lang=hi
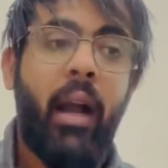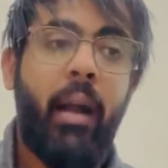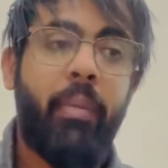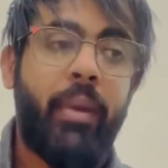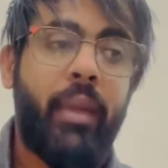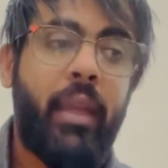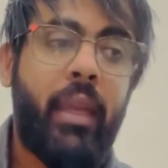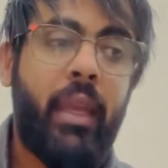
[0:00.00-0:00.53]

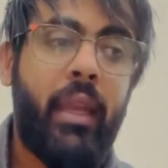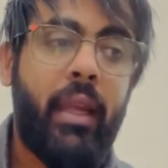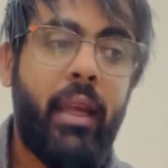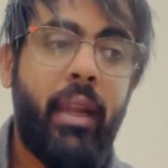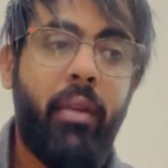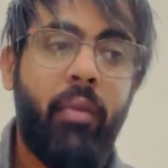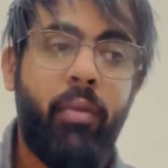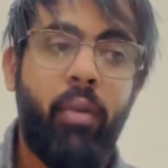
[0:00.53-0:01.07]
आप यकीन
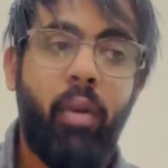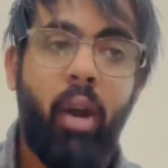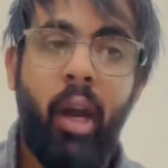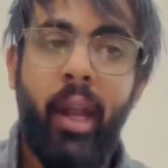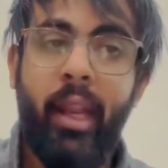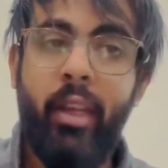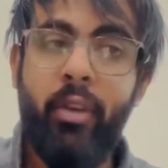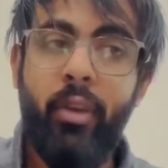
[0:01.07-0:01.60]
करें वो
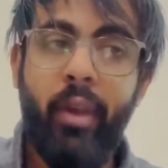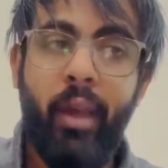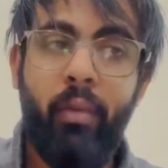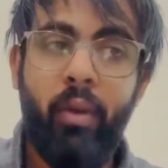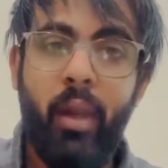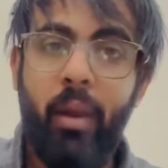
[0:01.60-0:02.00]
ऑयल जो है वो